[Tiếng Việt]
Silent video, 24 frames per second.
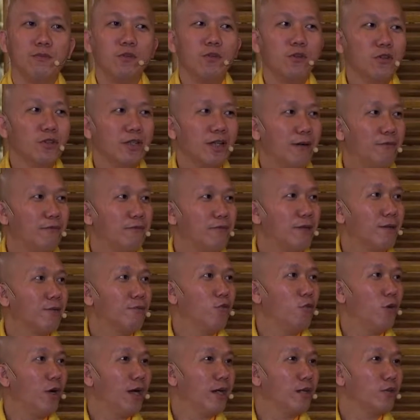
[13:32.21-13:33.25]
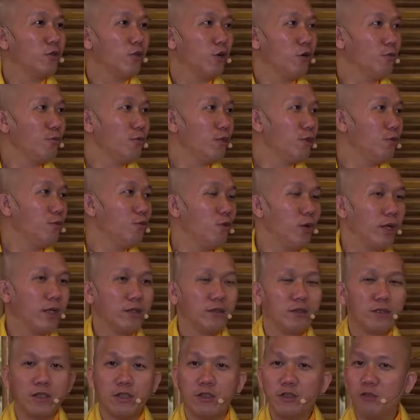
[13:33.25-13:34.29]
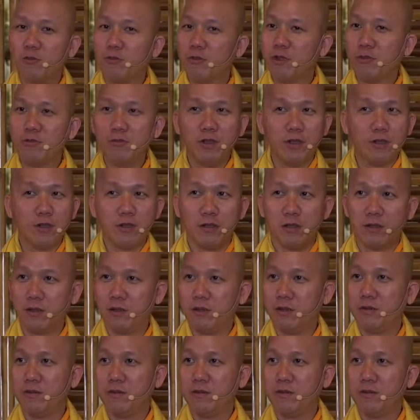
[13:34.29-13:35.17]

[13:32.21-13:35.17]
muôn dặm phong quang chốn chốn quanh kêu bướm lượn